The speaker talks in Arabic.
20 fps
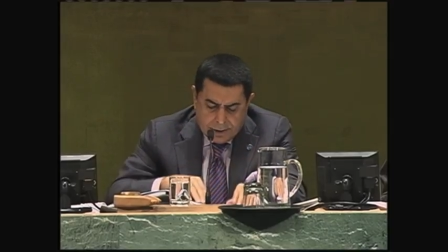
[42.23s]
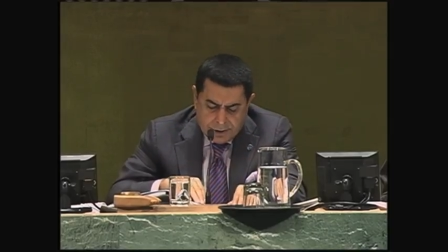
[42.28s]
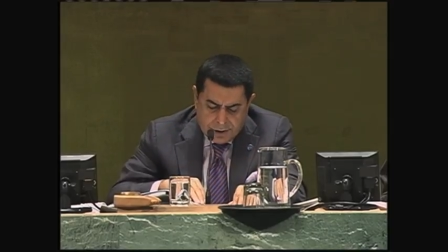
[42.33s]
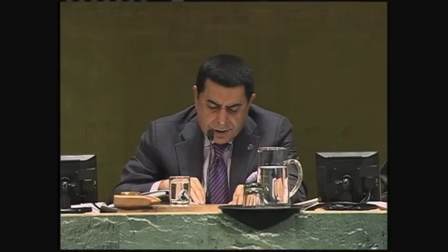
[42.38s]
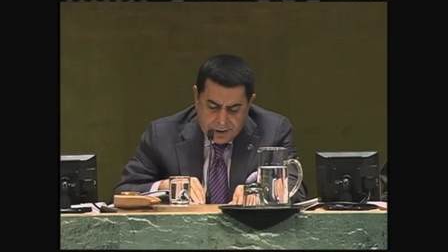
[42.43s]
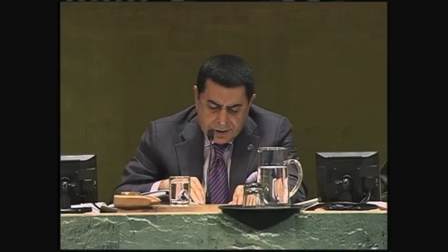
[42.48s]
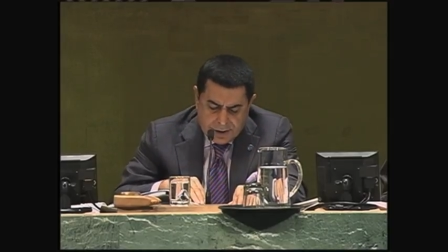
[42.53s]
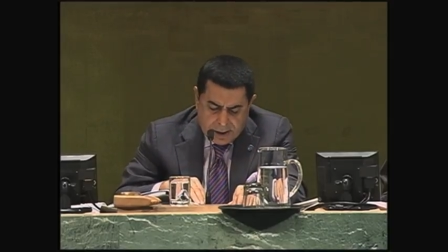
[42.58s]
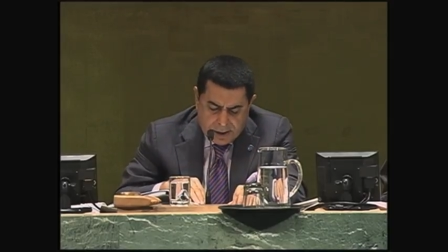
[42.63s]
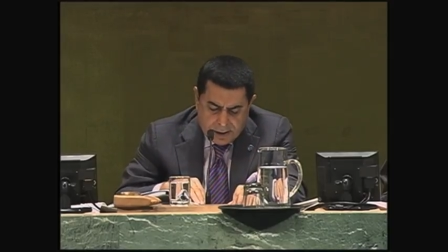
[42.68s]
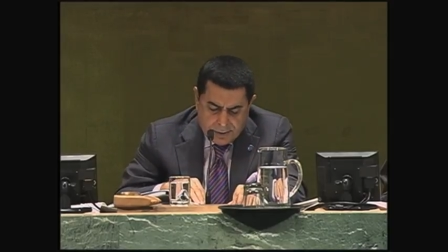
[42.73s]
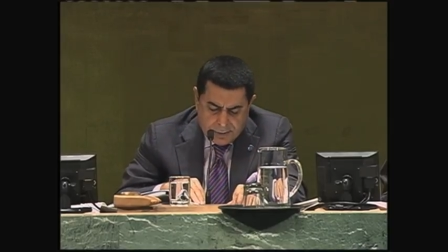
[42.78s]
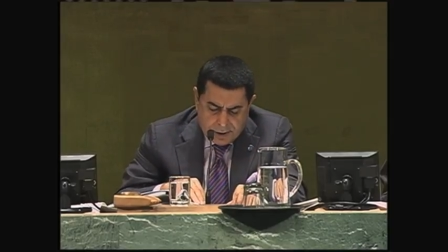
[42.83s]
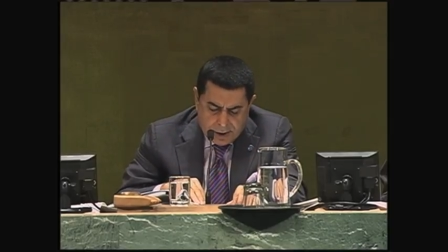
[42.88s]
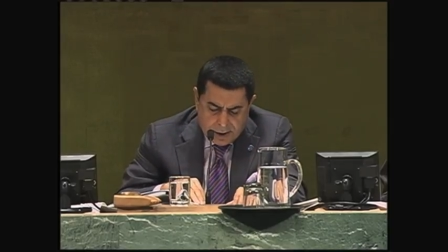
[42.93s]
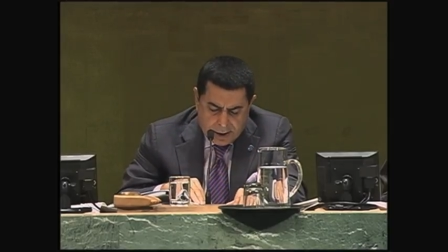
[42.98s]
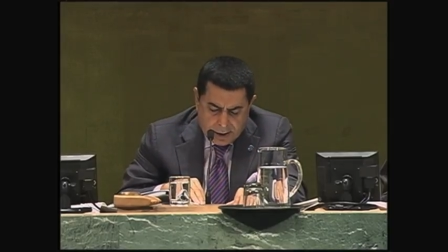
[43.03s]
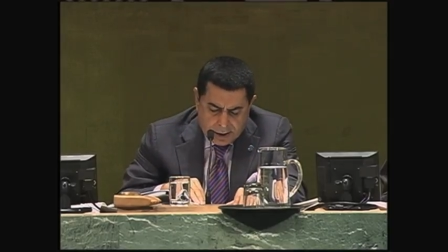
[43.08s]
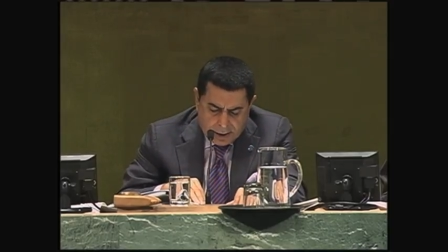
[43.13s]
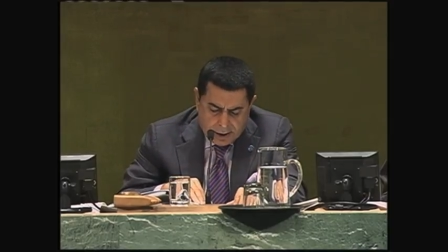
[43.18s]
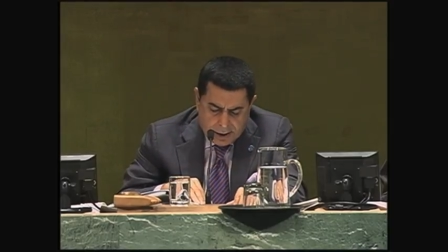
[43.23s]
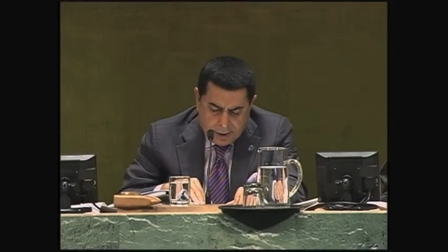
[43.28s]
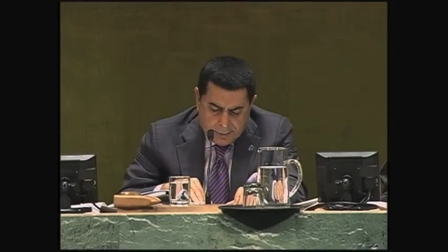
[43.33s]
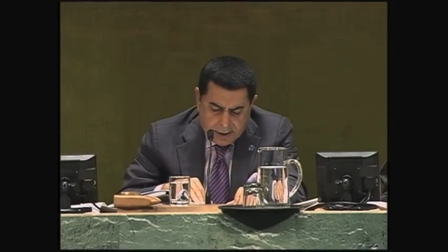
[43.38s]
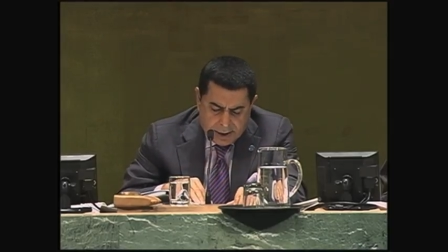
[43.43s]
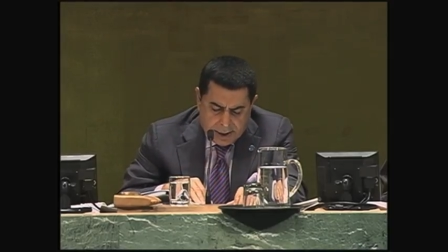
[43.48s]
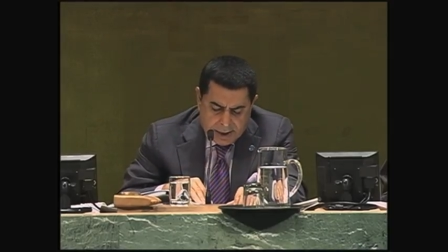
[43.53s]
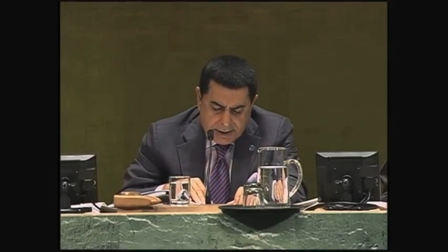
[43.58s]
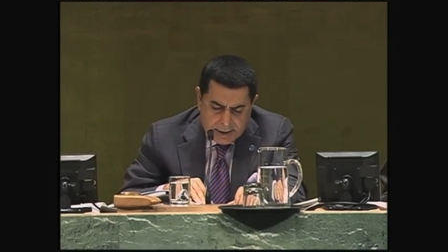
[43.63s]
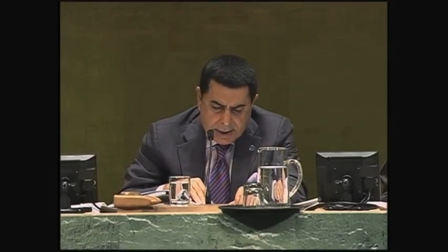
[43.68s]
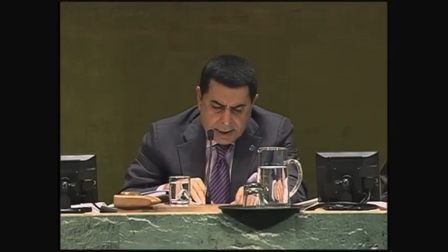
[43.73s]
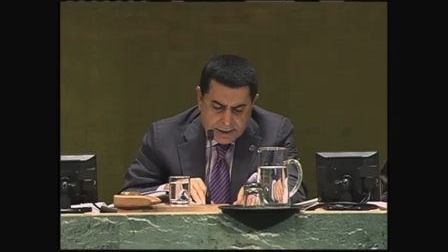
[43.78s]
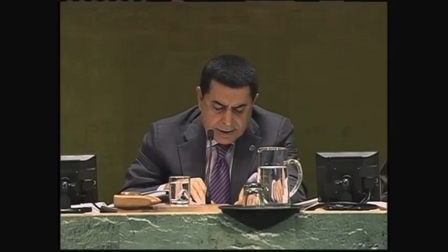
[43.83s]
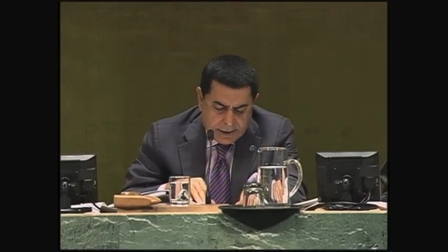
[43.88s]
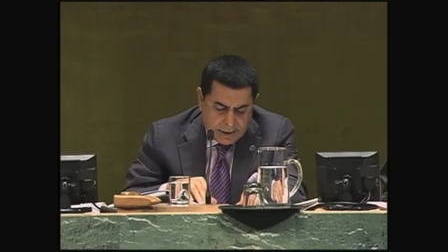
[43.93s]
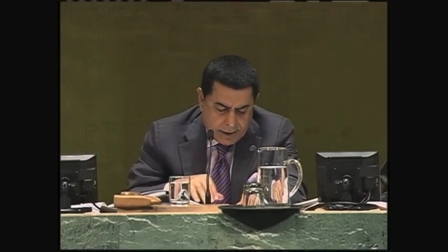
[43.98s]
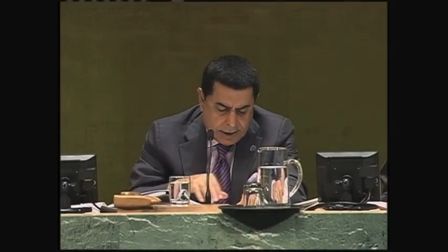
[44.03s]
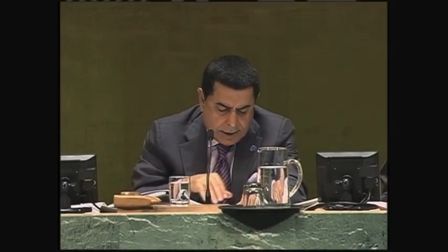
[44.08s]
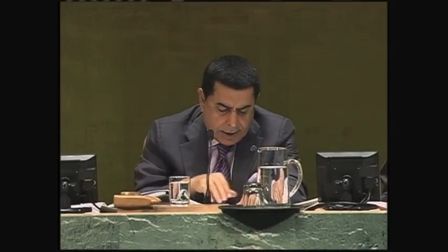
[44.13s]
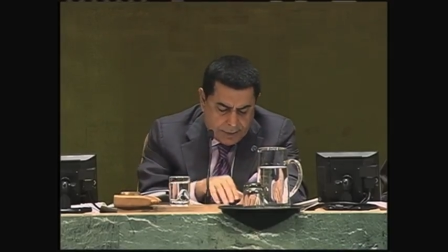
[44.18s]
جزءا من القيم
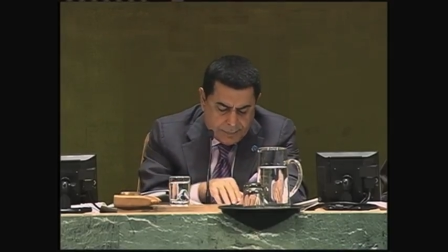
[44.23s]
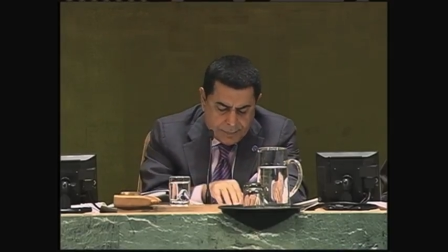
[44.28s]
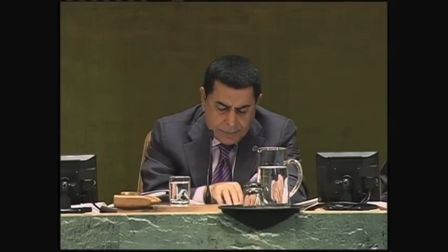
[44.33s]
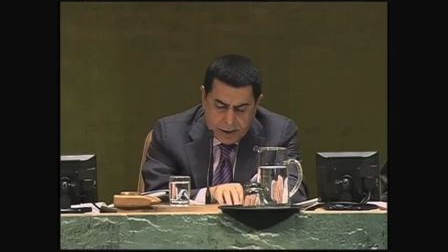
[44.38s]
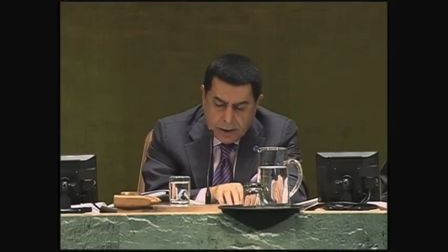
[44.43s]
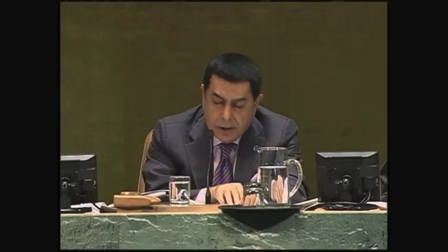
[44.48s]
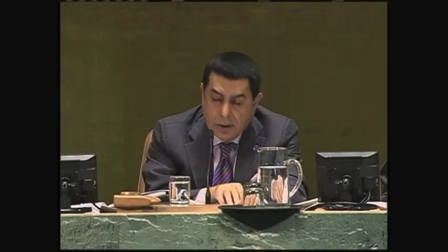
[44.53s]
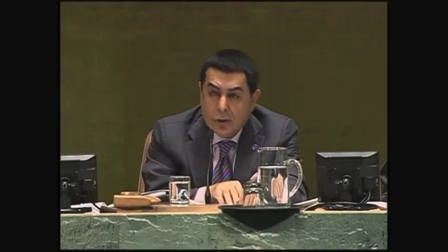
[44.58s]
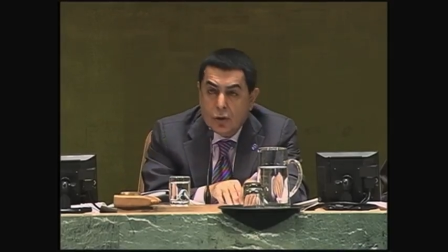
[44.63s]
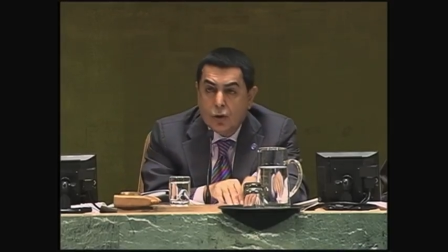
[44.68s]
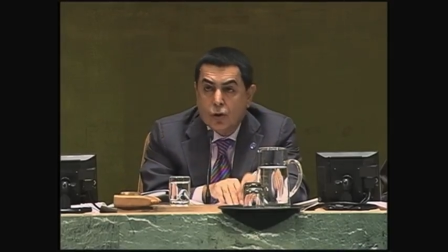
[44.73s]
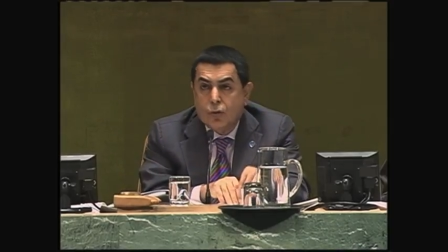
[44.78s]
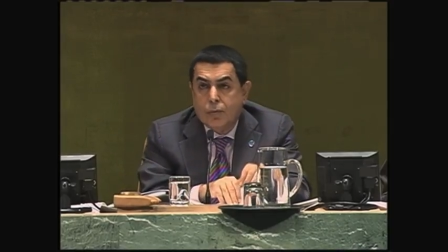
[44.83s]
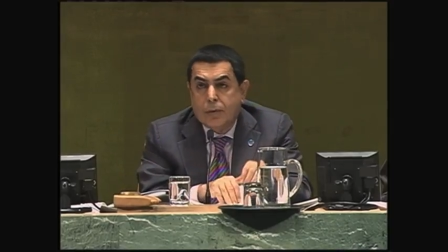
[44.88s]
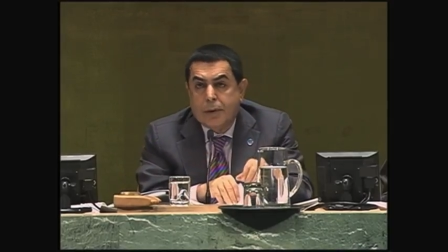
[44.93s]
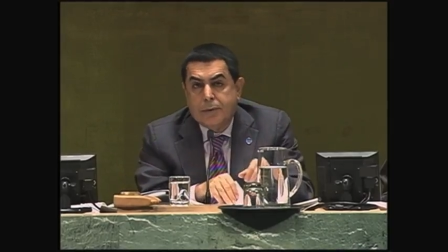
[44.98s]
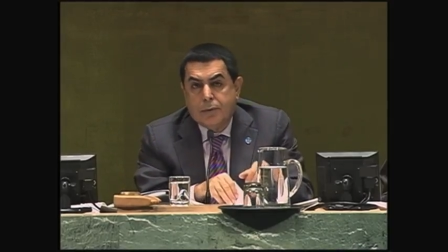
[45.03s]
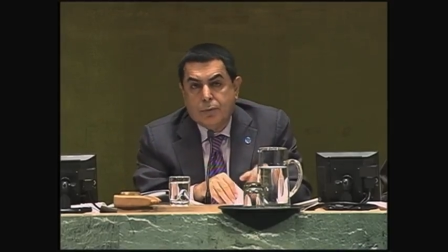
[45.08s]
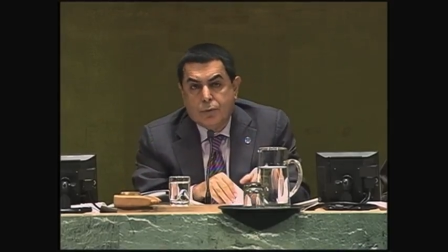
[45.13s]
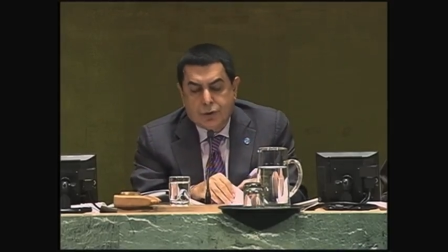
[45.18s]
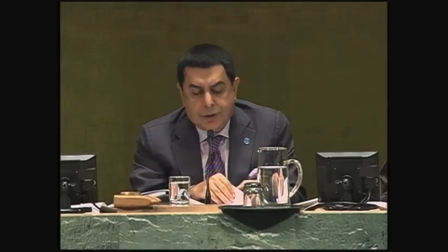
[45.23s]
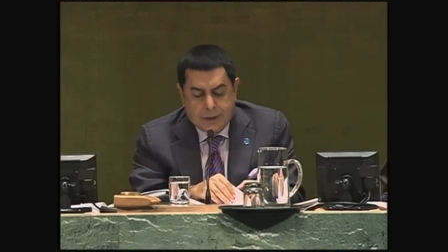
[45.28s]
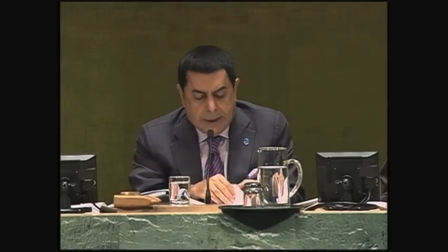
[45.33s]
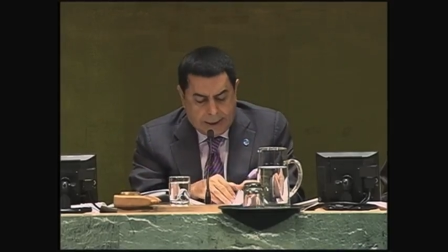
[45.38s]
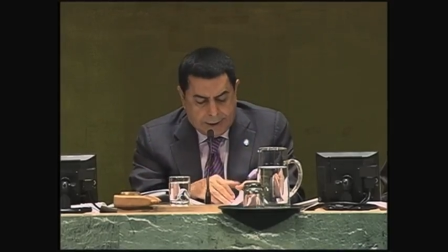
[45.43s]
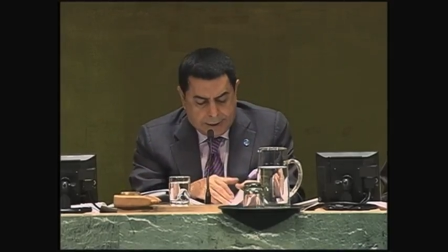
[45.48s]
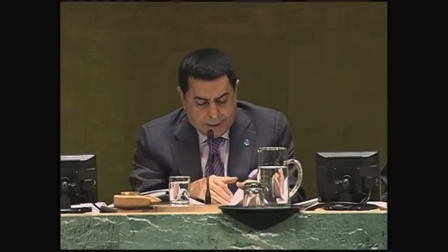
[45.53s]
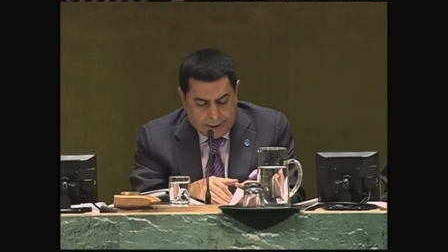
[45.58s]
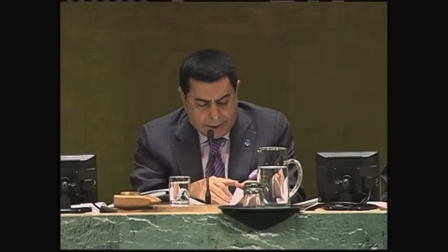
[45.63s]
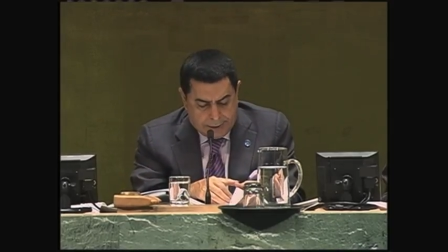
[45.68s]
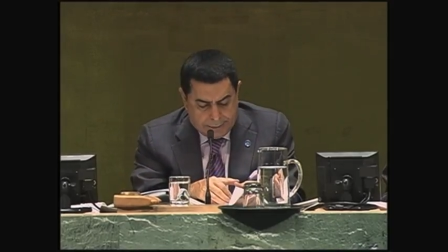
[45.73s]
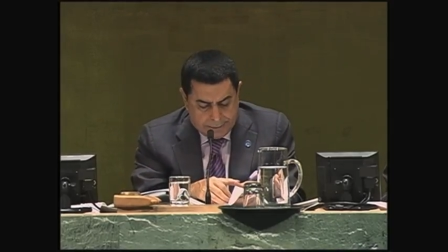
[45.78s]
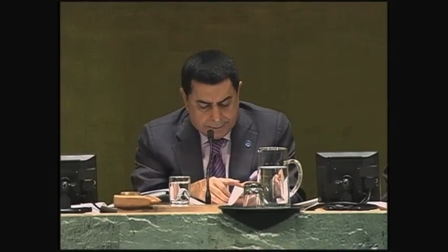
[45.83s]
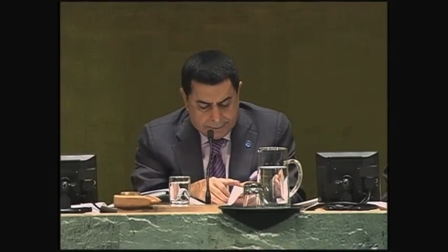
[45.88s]
الأساسية للأمم المتحدة